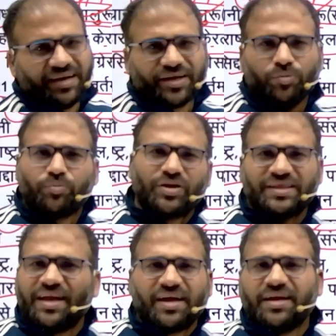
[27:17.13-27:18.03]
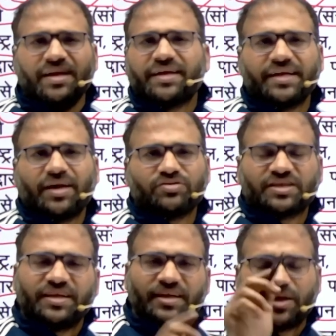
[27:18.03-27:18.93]
लिख रहे हो पूरा तेलंगाना लिखने की
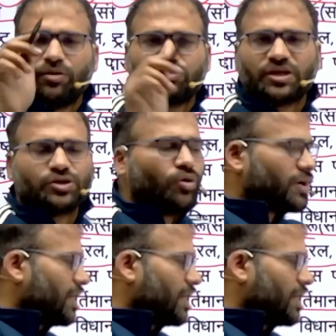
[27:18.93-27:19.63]
आवश्यकता नहीं केवल उसका शॉर्ट